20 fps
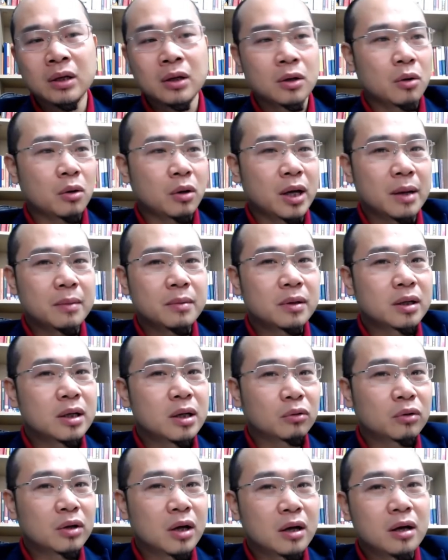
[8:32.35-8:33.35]
họ kiếm được
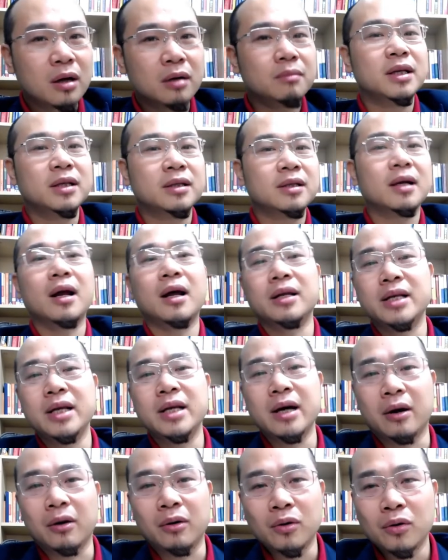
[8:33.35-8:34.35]
nhiều tiền hơn mình rất là
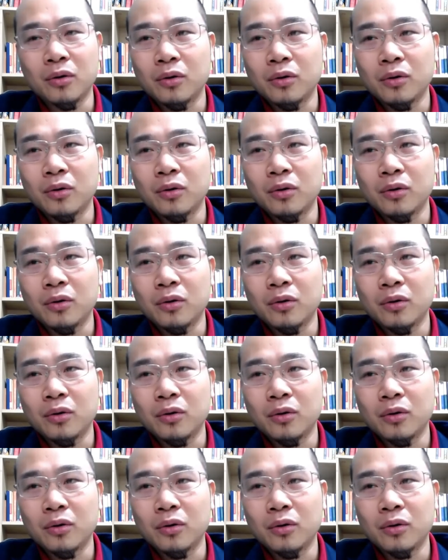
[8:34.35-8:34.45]
nhiều.